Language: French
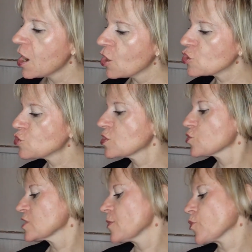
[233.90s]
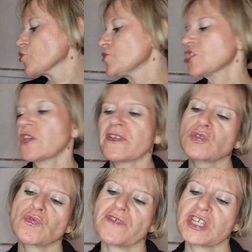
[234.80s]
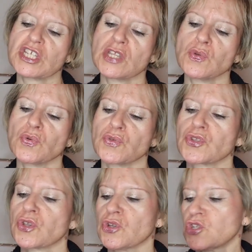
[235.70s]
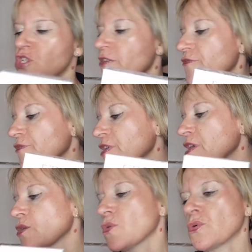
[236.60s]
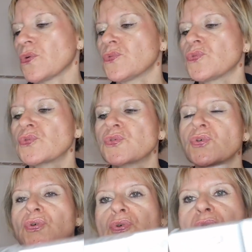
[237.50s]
Ensuite, des produits que j'avais trouvés chez Nose. J'ai fait euh, donc euh,